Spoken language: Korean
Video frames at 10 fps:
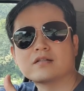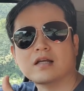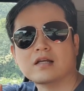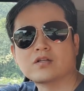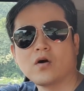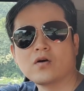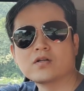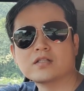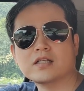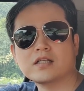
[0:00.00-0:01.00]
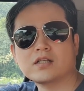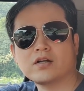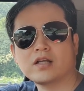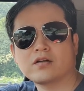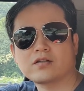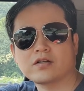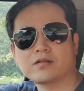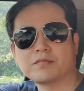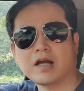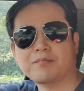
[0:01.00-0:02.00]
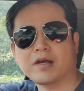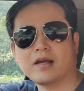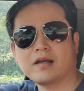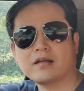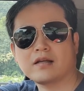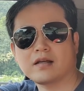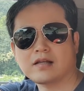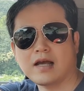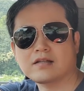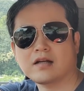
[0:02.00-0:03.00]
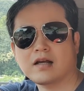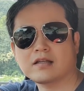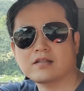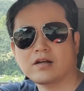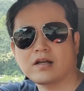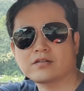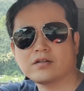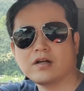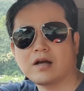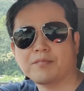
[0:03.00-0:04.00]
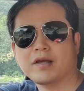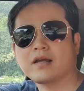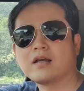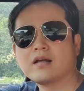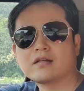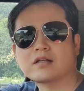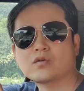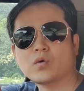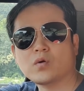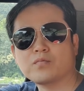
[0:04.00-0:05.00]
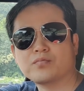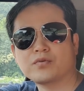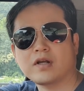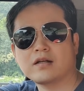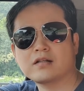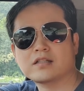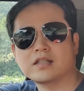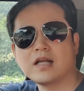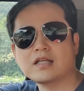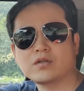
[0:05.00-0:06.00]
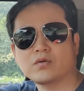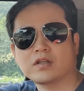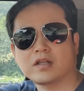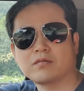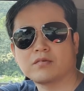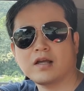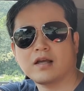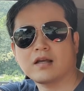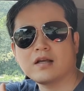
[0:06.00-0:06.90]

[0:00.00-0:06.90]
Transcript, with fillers: 자, 정지선이 그려져 있습니다. 앞에. 네, 좌회전 하기 전에, 그죠? 앞에. 자, 초록불에는 진행신호기 때문에